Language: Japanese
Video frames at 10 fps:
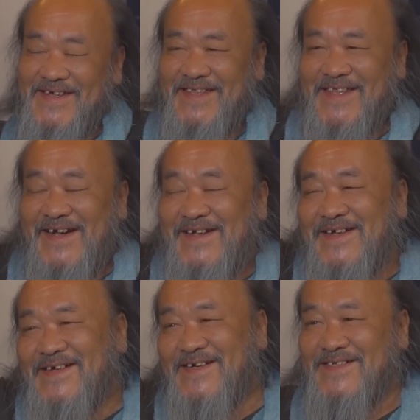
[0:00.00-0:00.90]

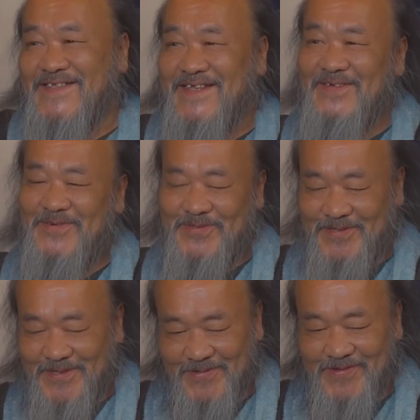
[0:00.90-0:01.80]
長ね、
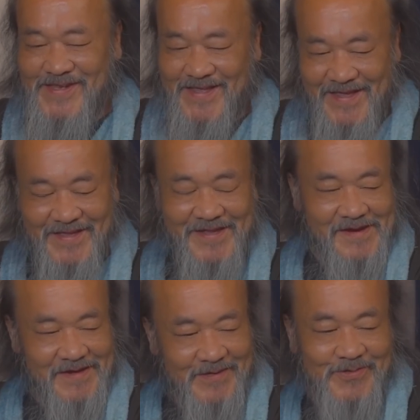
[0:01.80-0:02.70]
本当にね、
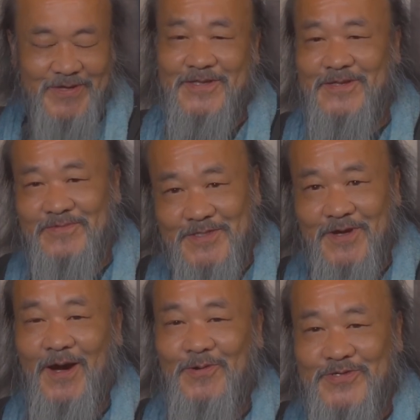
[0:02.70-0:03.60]
長いことやってます
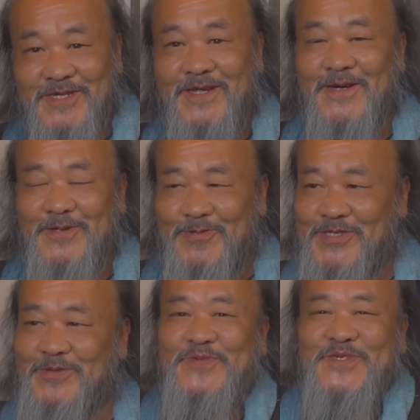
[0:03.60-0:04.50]
よ。アホじゃねえかと
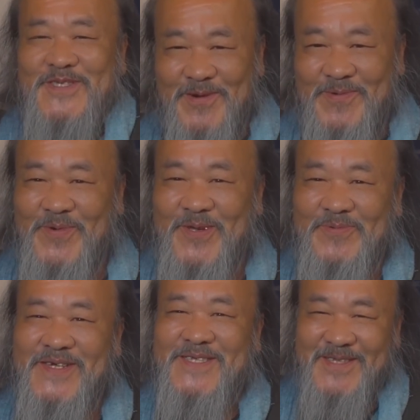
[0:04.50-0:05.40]
自分で思い
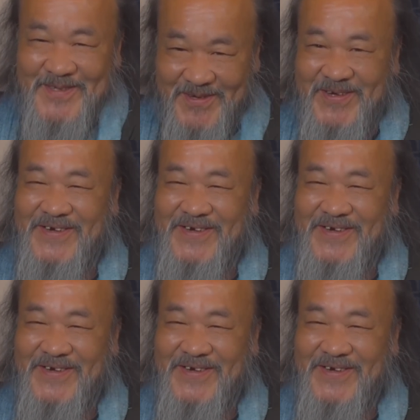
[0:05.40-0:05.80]
ますよ。